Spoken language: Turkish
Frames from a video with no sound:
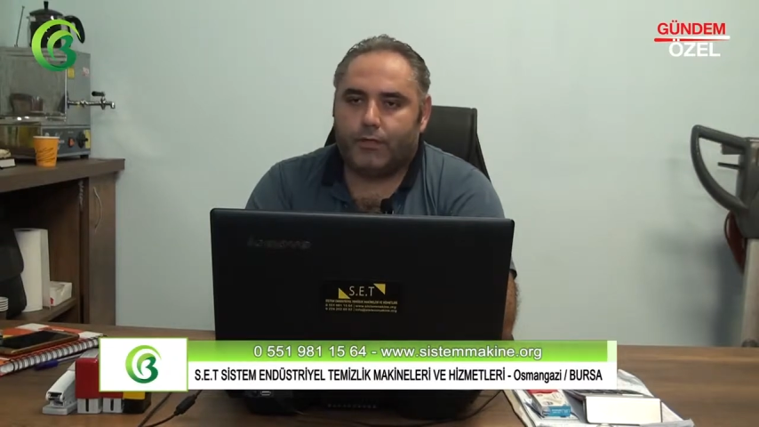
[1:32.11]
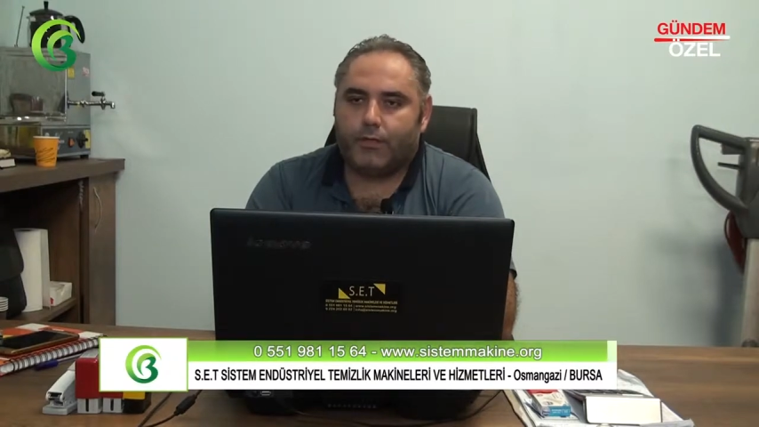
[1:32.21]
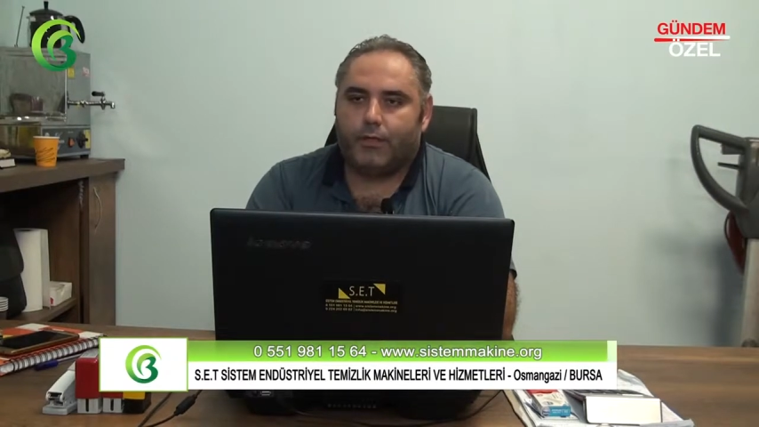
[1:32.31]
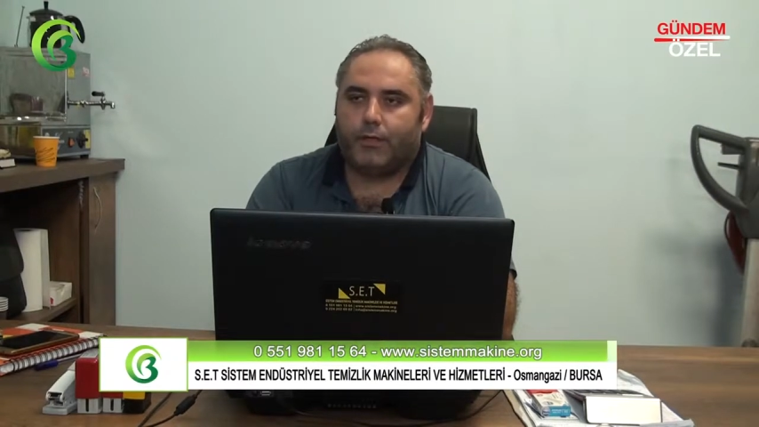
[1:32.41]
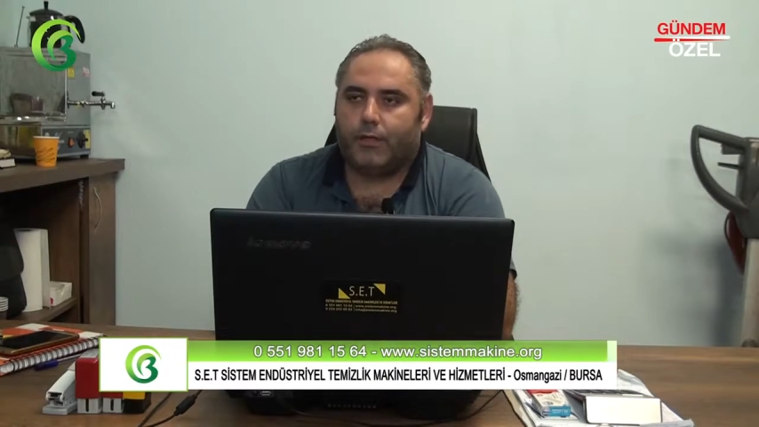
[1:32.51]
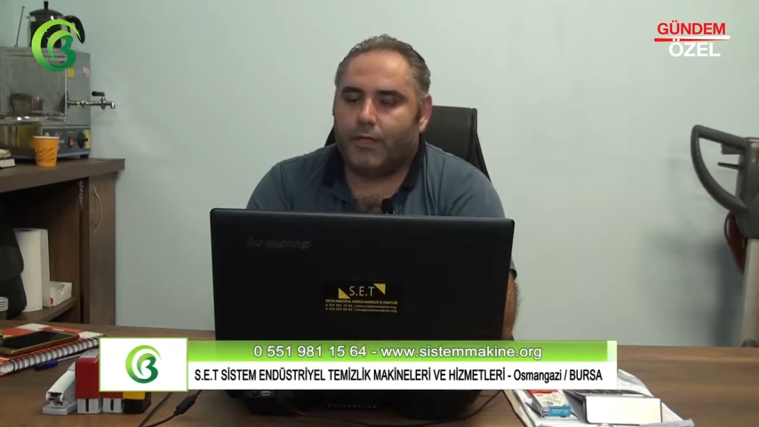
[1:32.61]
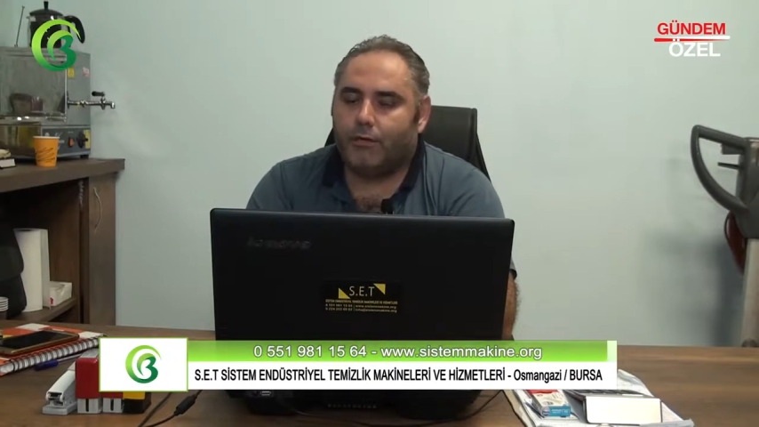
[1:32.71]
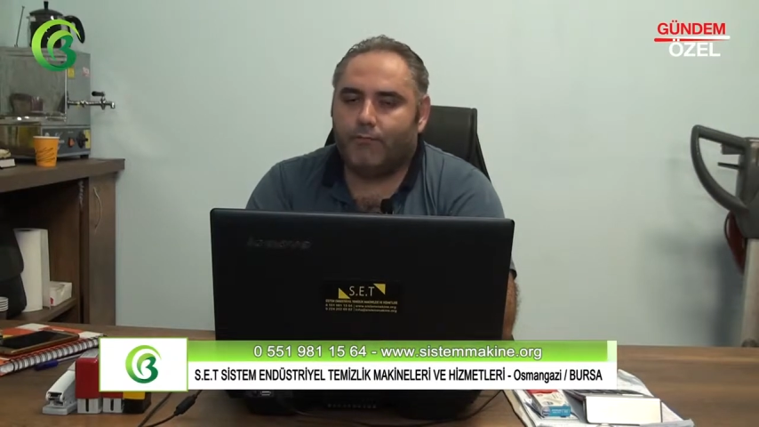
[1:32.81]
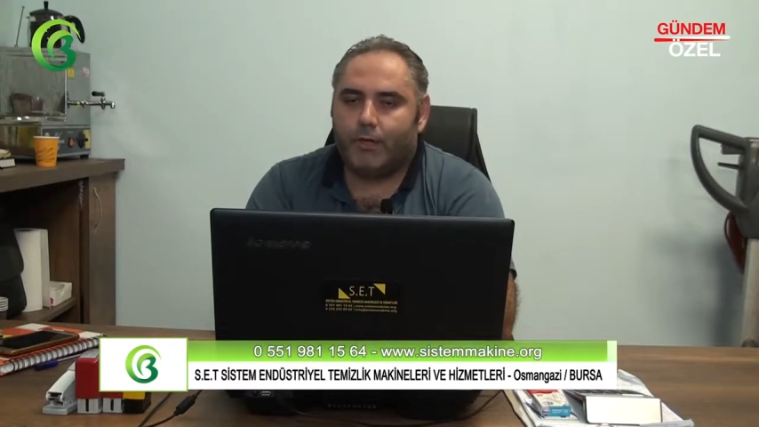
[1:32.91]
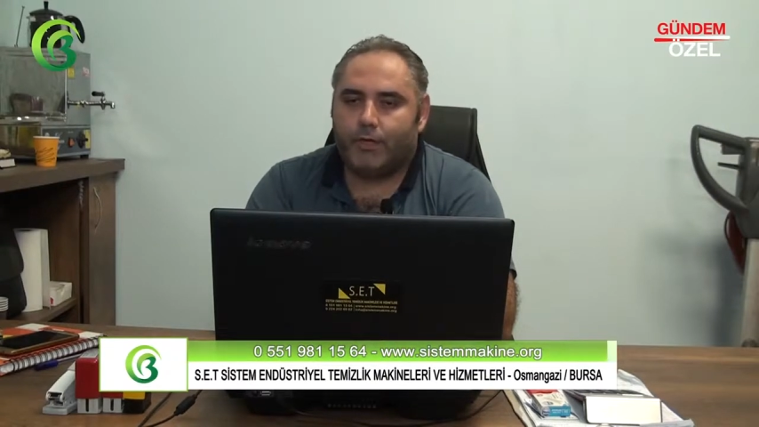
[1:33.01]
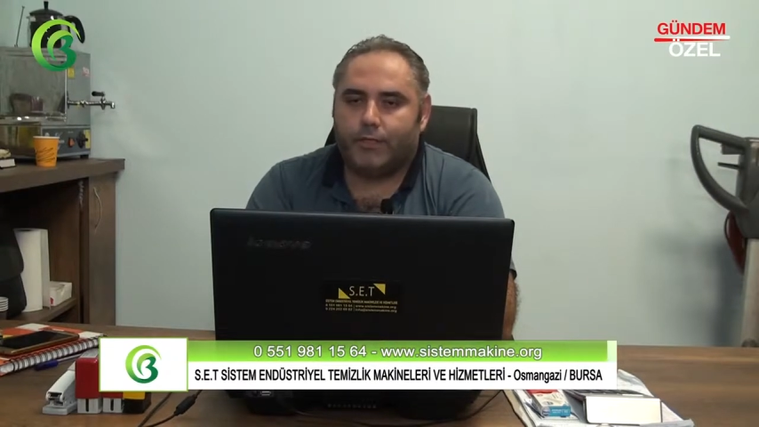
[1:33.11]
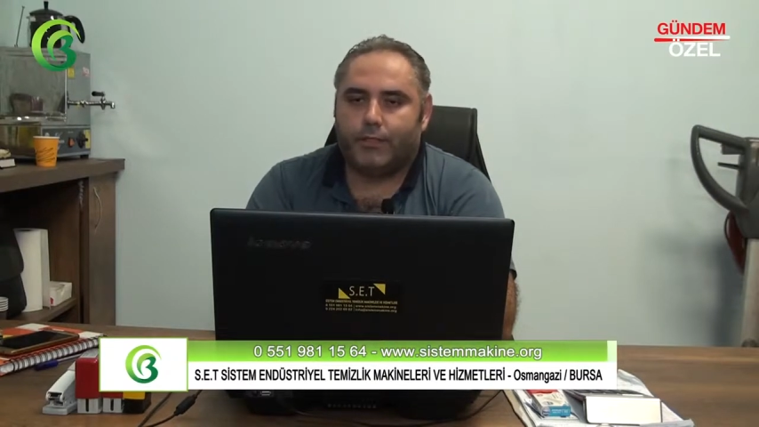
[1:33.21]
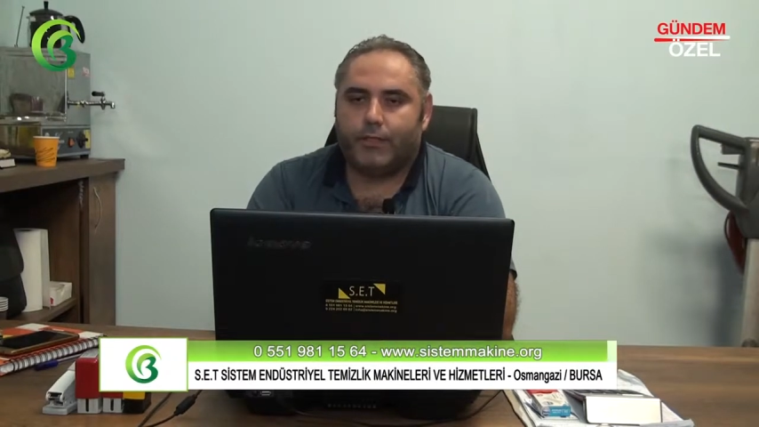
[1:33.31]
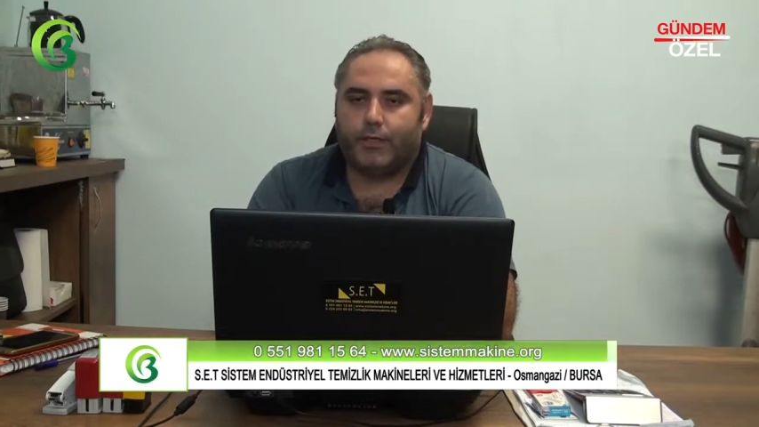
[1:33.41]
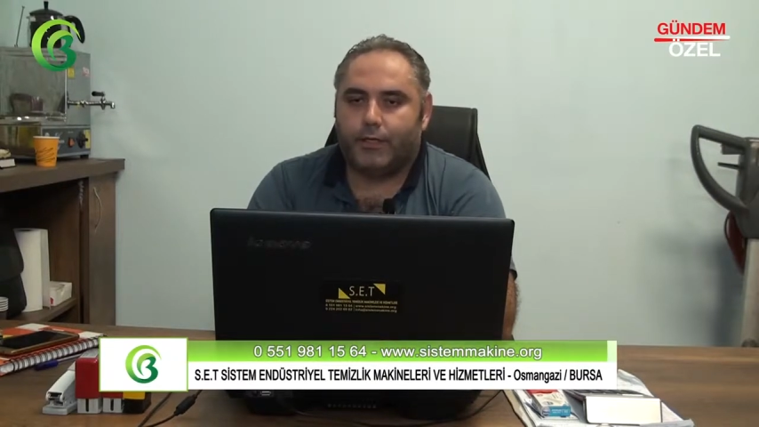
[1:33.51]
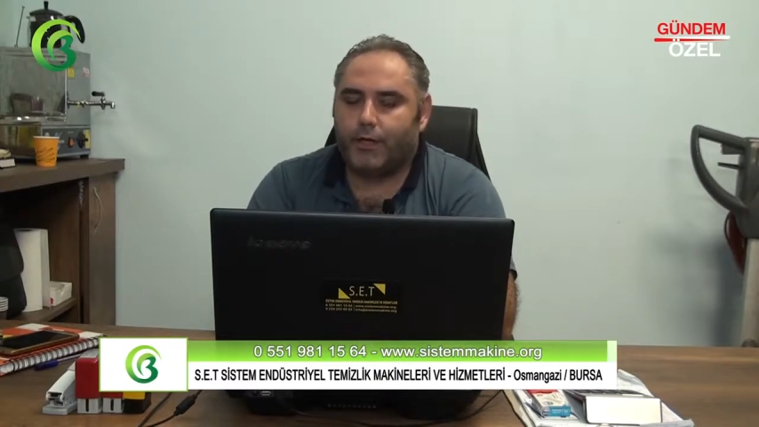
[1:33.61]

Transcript: e, Klimvak, e,